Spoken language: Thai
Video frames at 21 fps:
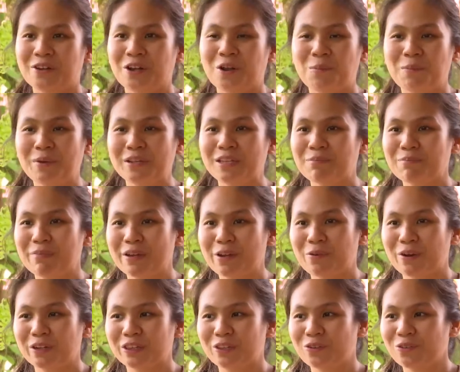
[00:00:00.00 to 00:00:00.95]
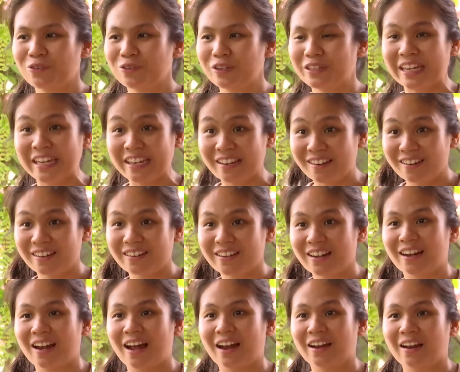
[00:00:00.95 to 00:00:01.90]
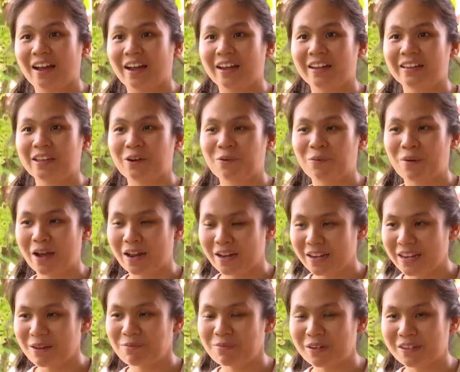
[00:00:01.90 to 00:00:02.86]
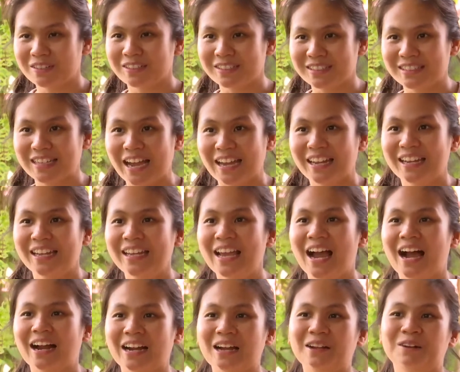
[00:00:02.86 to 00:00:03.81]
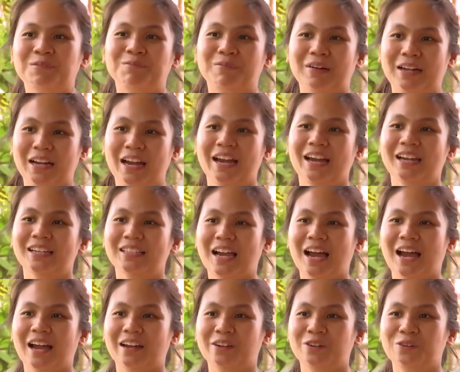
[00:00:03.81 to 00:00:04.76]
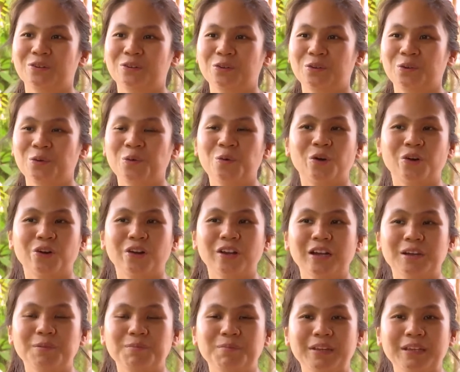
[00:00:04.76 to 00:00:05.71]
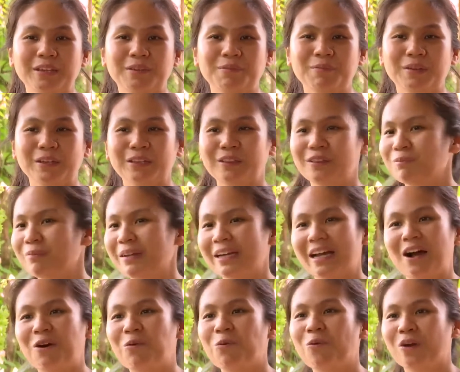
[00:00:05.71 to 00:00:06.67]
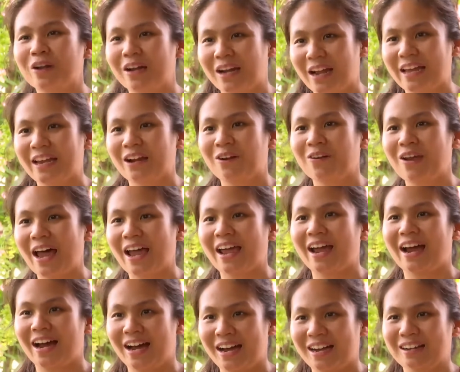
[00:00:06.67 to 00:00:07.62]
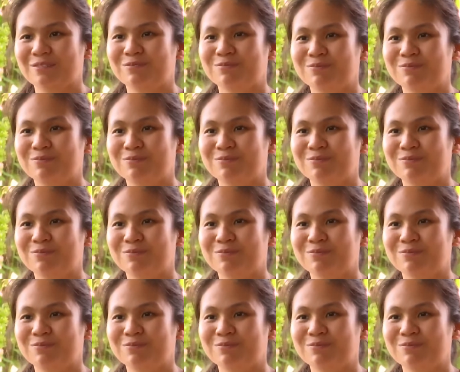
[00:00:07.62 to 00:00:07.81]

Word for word: เราไม่จำเป็นว่าต้องดีเลิศขนาดไหน แต่ว่าเนี้ยมันคือใจที่อยากทำให้อาจารย์ ทุกคนก็เลยไม่ไม่ไม่กังวลอะไรเท่าไหร่อะคะ่ะ